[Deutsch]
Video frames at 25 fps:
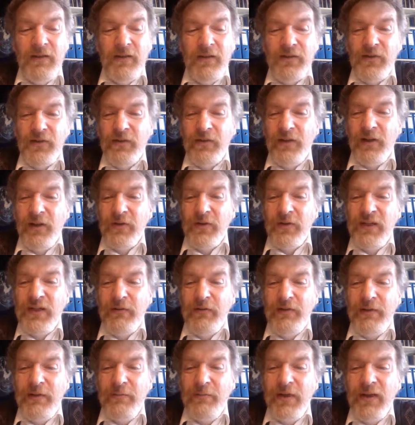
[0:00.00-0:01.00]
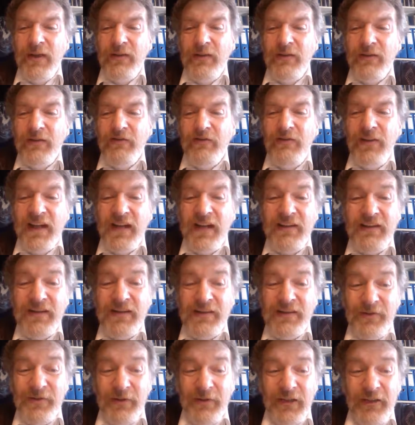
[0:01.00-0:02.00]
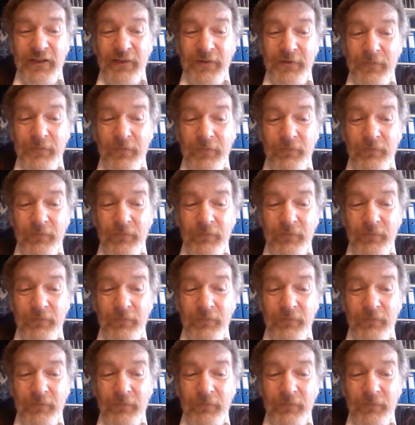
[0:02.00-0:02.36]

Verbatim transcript: sondern auch sehr viel mehr Werkzeuge.